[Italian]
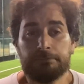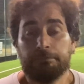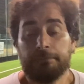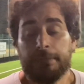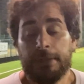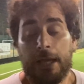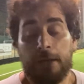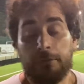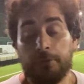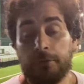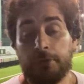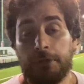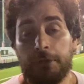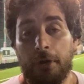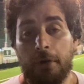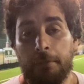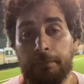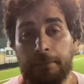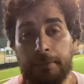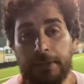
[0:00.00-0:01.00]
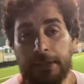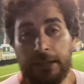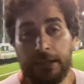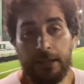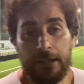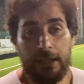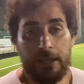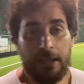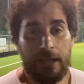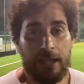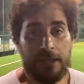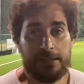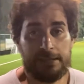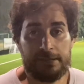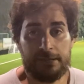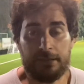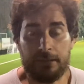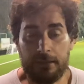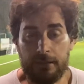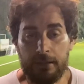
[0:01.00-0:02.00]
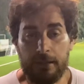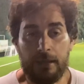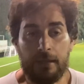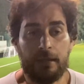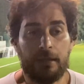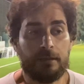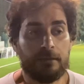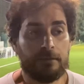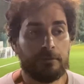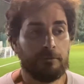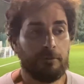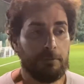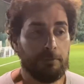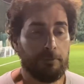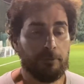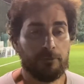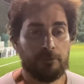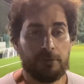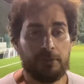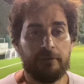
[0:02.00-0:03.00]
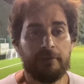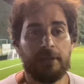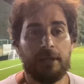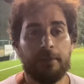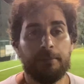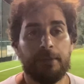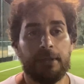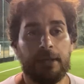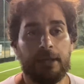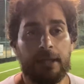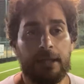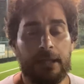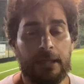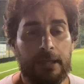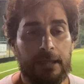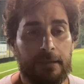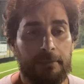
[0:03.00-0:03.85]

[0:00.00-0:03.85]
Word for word: mi auguro di no perché anzi a quel punto devi capire che,